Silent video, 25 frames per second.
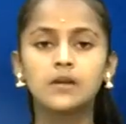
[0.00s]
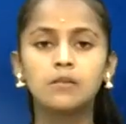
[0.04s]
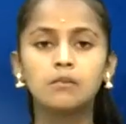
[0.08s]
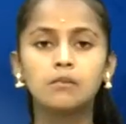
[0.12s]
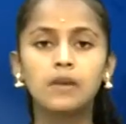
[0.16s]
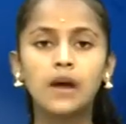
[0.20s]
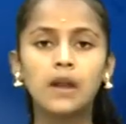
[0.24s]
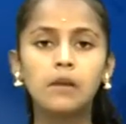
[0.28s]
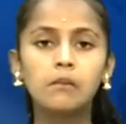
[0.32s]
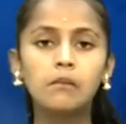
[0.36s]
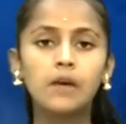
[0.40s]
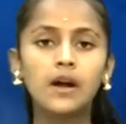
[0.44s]

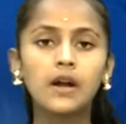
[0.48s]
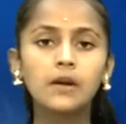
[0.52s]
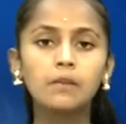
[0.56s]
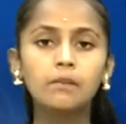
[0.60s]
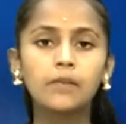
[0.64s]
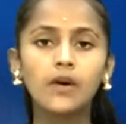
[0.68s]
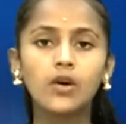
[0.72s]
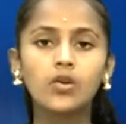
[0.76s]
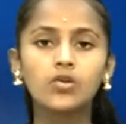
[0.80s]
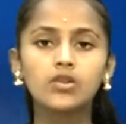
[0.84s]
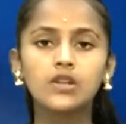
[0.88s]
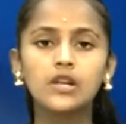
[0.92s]

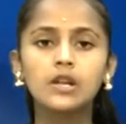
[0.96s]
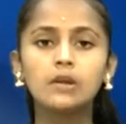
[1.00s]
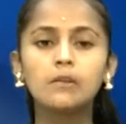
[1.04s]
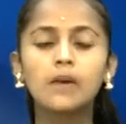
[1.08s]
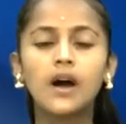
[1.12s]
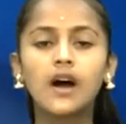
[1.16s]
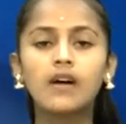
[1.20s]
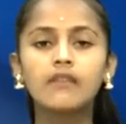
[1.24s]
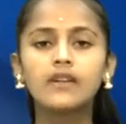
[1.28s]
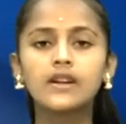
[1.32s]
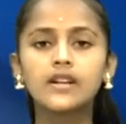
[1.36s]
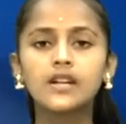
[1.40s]
மன்மாட் பகுதியில்
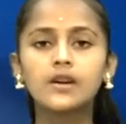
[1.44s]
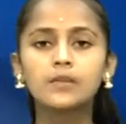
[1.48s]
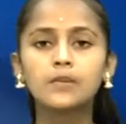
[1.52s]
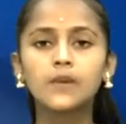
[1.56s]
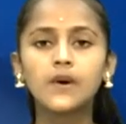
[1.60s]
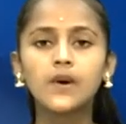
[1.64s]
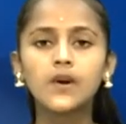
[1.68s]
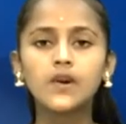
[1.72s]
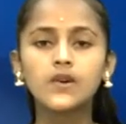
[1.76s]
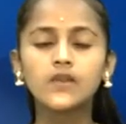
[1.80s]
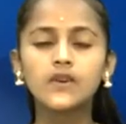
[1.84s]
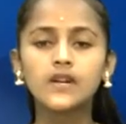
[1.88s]
மாவட்ட
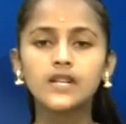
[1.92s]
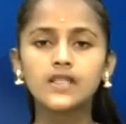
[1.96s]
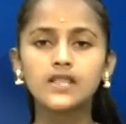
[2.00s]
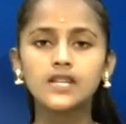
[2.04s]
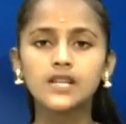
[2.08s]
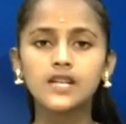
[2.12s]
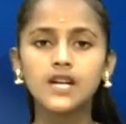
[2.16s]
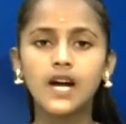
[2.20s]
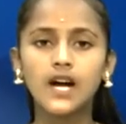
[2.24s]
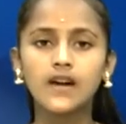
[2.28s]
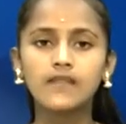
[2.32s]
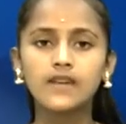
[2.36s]

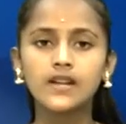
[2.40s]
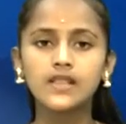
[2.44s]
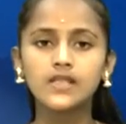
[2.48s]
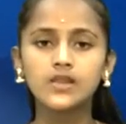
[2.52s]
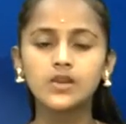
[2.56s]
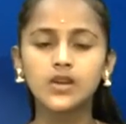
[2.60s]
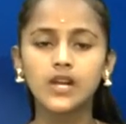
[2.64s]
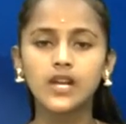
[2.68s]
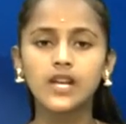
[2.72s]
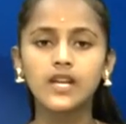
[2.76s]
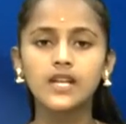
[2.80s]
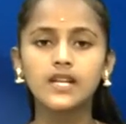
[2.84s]
போக்குவரத்து
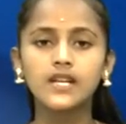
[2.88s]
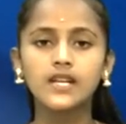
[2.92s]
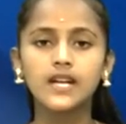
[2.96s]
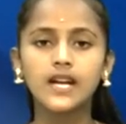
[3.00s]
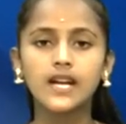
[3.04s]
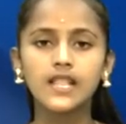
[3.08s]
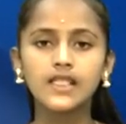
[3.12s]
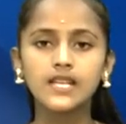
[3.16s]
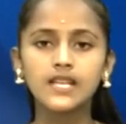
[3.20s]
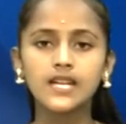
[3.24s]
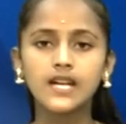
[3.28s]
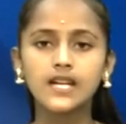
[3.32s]
காவல்துறையினர்
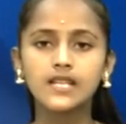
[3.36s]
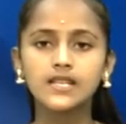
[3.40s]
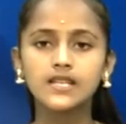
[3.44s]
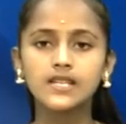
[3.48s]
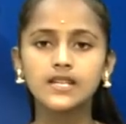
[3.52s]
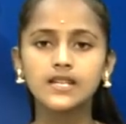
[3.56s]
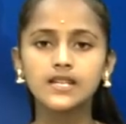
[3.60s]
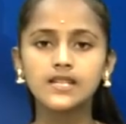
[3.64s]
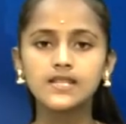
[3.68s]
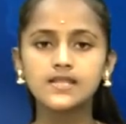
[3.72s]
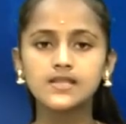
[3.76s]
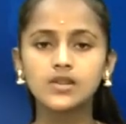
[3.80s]
நடத்திய
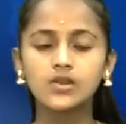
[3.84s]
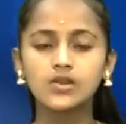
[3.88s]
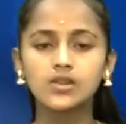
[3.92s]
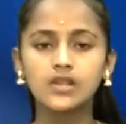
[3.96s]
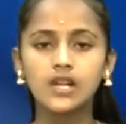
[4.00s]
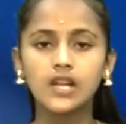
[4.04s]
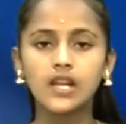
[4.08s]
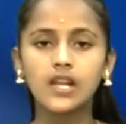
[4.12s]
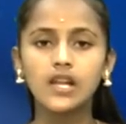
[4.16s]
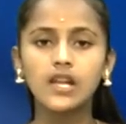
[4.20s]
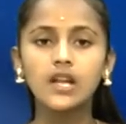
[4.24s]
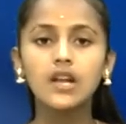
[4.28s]
அதிரடி
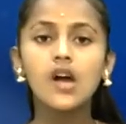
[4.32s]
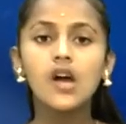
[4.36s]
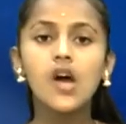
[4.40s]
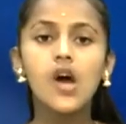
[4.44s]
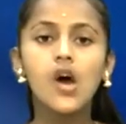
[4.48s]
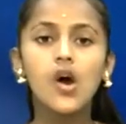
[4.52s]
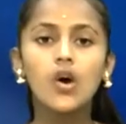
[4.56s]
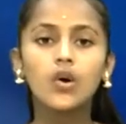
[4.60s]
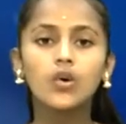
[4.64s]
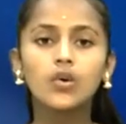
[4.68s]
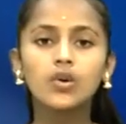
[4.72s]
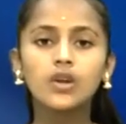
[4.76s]
சோதனையில்
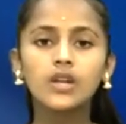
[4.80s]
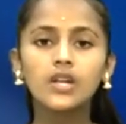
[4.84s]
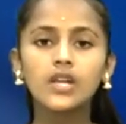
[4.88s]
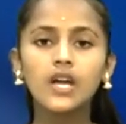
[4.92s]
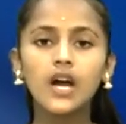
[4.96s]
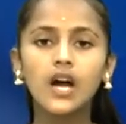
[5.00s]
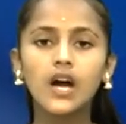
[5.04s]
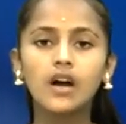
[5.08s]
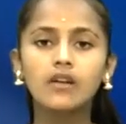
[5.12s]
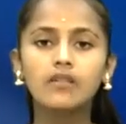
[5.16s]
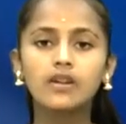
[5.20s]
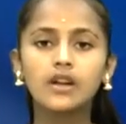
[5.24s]
உரிய
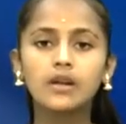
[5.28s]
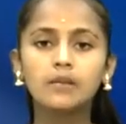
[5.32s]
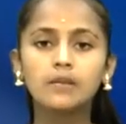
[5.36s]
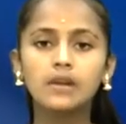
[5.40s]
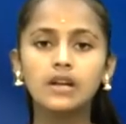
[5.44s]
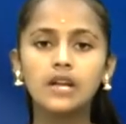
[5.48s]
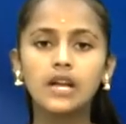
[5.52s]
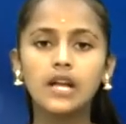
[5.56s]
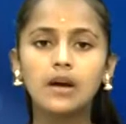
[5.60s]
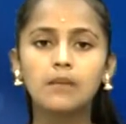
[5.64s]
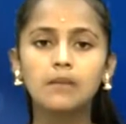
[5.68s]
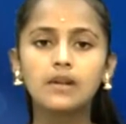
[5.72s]
ஆவணம்
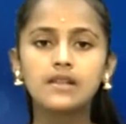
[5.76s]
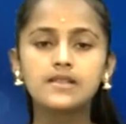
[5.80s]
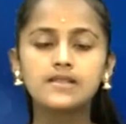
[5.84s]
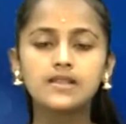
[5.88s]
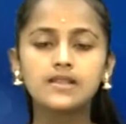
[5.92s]
இல்லாமல்